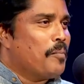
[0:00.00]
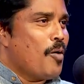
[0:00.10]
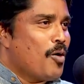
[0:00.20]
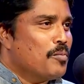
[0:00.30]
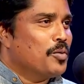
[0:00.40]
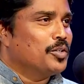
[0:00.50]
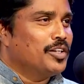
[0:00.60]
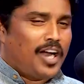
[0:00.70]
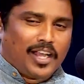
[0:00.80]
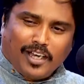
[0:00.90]
போகும்போது
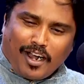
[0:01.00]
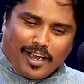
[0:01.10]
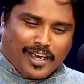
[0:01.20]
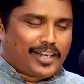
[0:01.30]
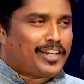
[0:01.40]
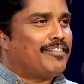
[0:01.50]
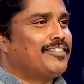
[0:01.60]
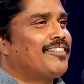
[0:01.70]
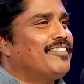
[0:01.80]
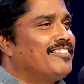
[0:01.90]
அந்த காலம் கரெக்டாக
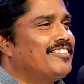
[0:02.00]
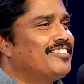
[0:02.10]
வந்துடும்